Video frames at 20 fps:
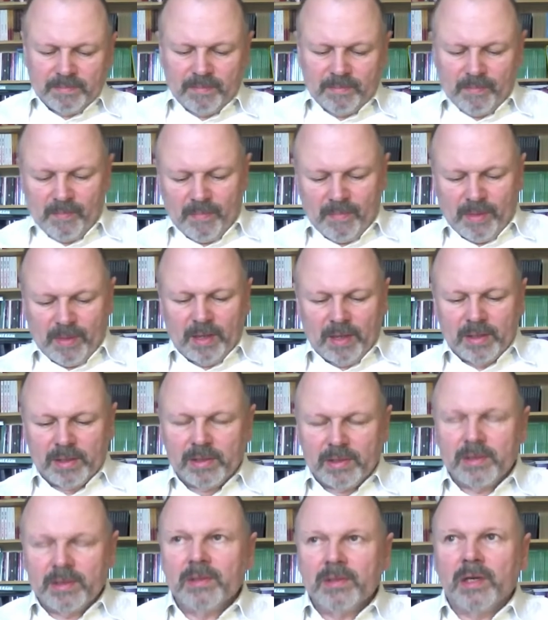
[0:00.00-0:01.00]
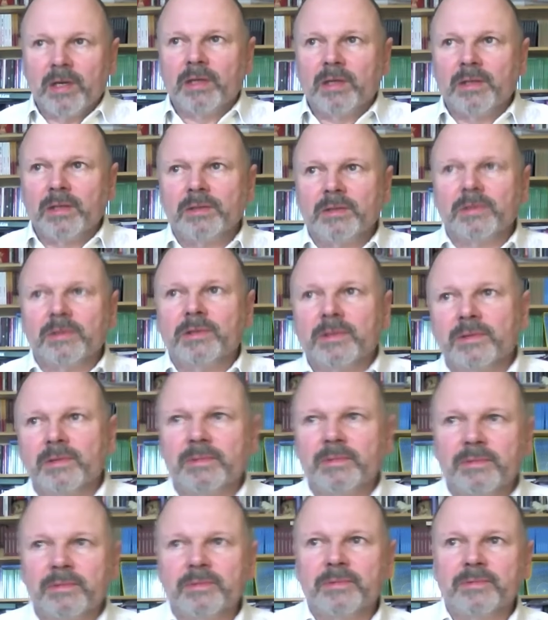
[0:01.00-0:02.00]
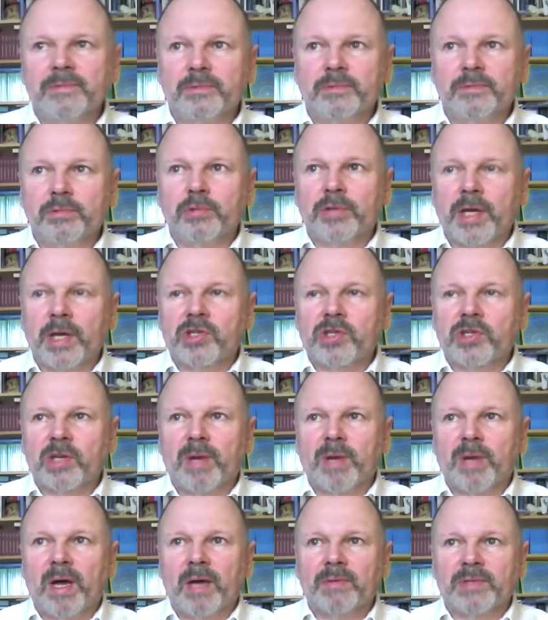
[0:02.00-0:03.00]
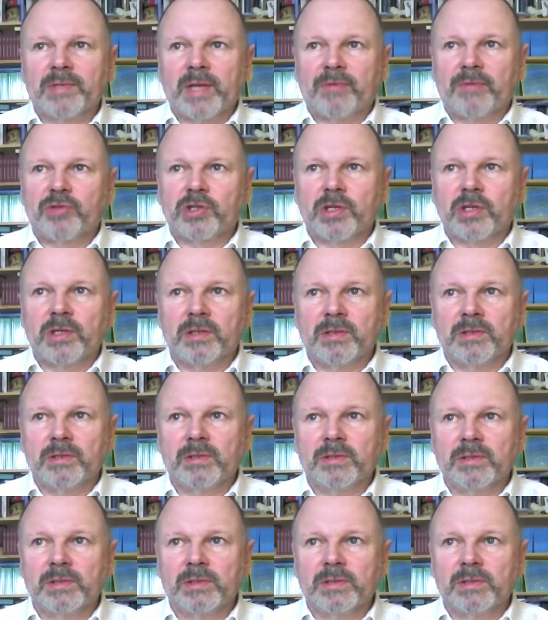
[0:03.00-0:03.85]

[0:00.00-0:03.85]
Mm, e, no, y, tutaj trzeba zawsze y,